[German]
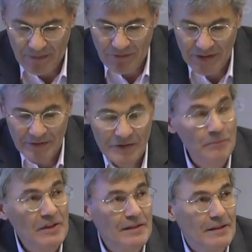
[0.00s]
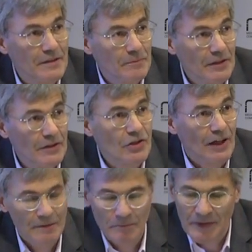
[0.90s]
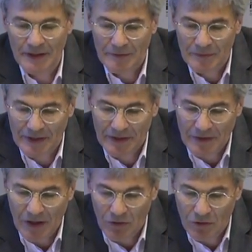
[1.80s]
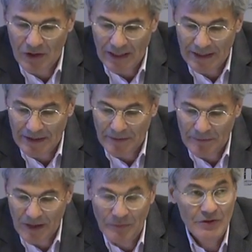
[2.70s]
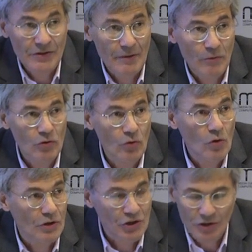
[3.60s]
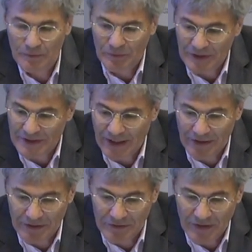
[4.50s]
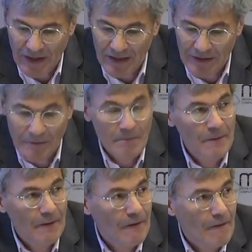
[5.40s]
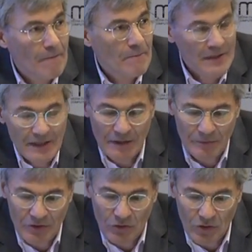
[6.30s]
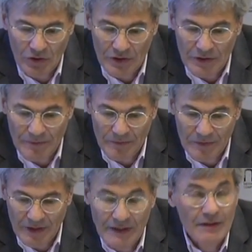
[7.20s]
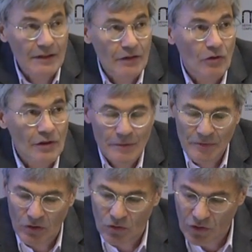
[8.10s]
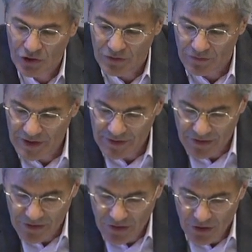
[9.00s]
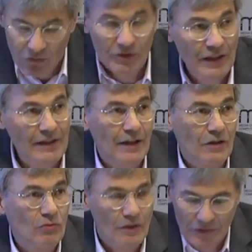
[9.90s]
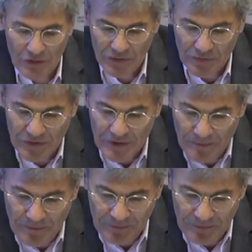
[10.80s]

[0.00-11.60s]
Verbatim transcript: Wenn Species Meet scheint mir nämlich auch eine epistemologisch brisante Frage jeder Biologie, jeder Theorie biologischen Wissens und jeder Naturphilosophie.